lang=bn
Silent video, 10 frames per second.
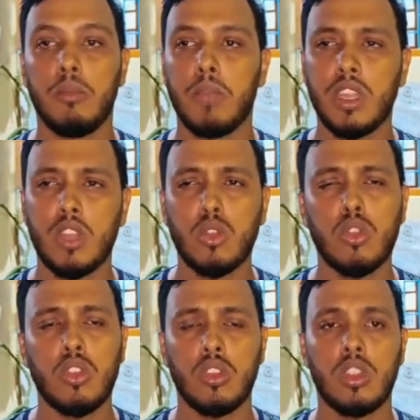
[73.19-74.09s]
মানে যত
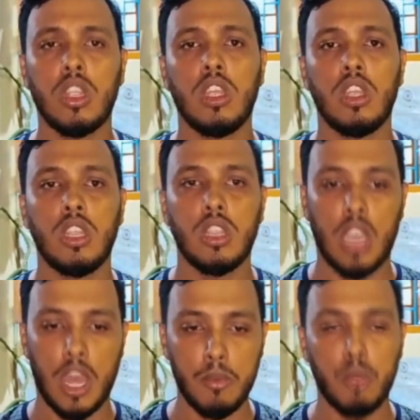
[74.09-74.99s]
যে
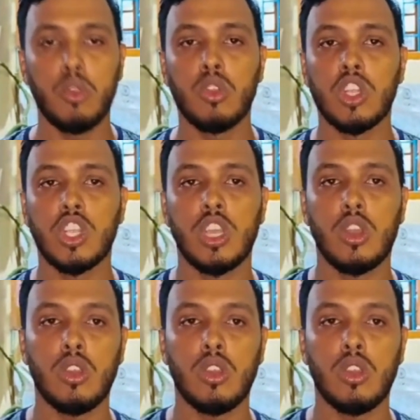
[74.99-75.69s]
খারাপ অভিজ্ঞতা শিকার